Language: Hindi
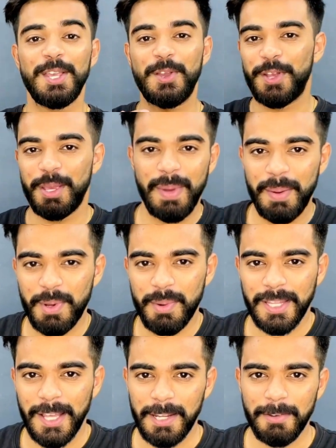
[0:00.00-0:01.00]
क्योंकि मैं आपको
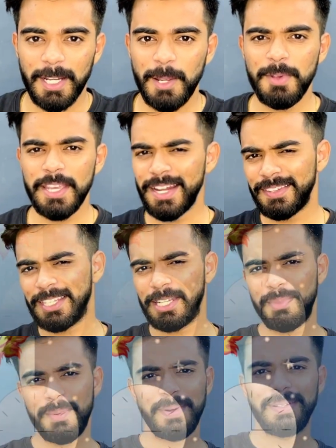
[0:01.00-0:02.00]
बताने वाला हूं कि यार
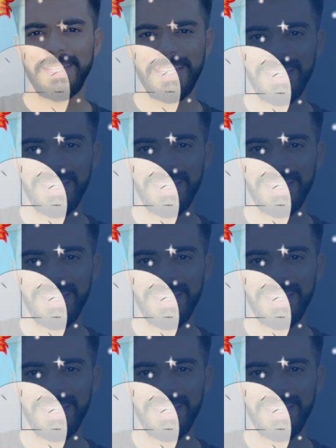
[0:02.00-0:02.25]
दिन में पढ़ने के